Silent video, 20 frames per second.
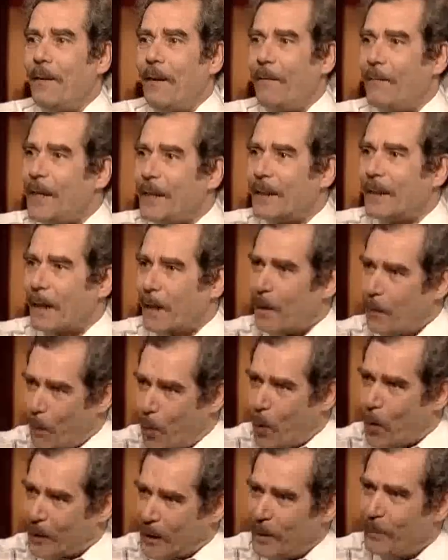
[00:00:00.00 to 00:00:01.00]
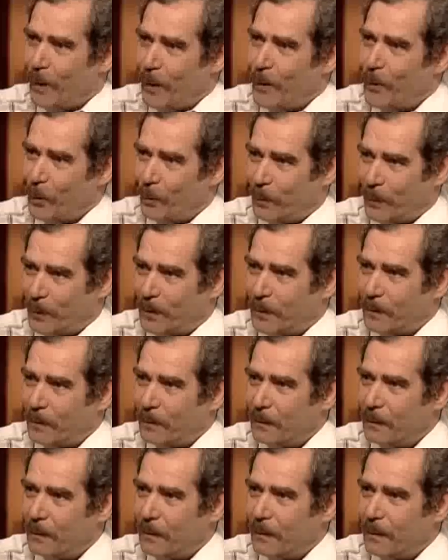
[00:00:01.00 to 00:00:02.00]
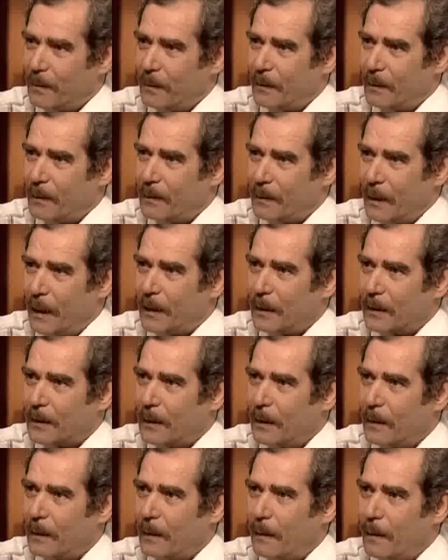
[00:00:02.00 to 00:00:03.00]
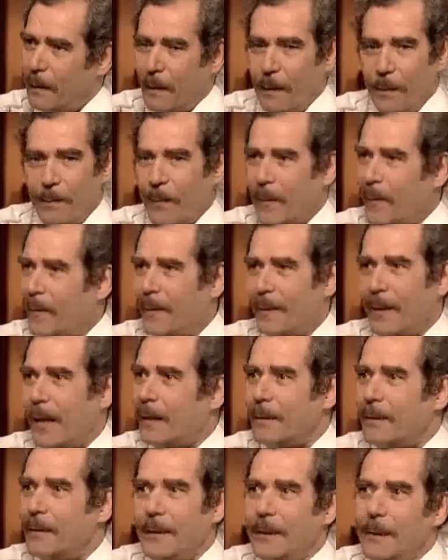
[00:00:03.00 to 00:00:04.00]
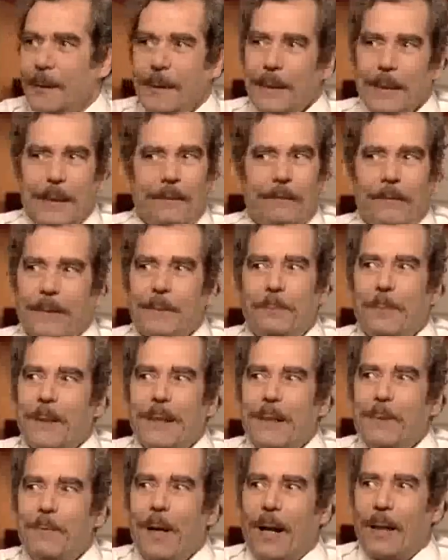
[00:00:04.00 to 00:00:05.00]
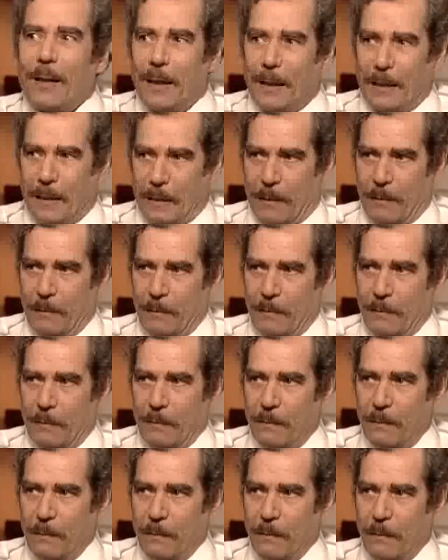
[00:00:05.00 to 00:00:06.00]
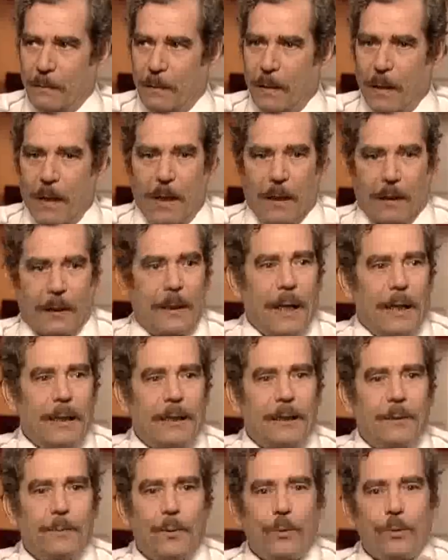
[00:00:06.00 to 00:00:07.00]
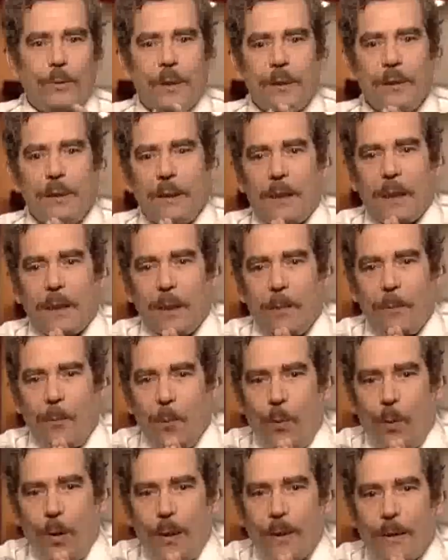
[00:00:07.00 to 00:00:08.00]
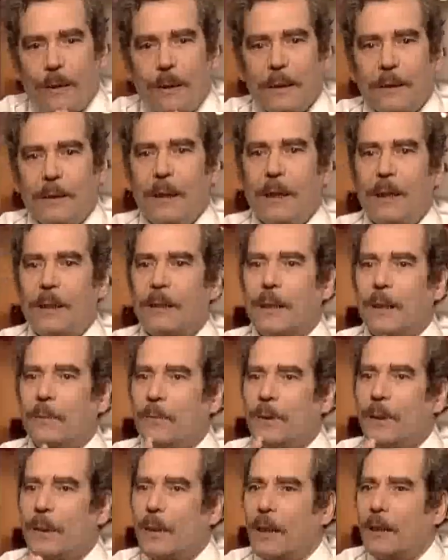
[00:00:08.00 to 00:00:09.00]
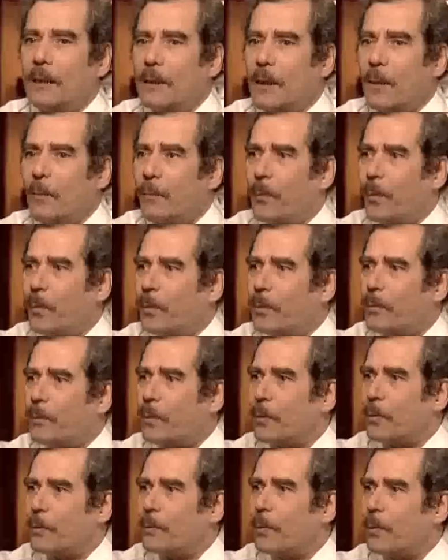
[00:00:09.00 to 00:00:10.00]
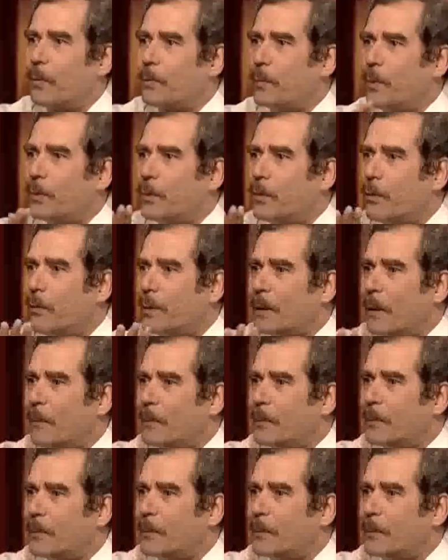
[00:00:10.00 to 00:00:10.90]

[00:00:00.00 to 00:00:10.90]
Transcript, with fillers: Виктор, Бог тебя любит, знаешь, я не воспринимал это. Когда они соберутся, где-то там молятся, знаешь, там где-то там пол, пол, пол, полслова там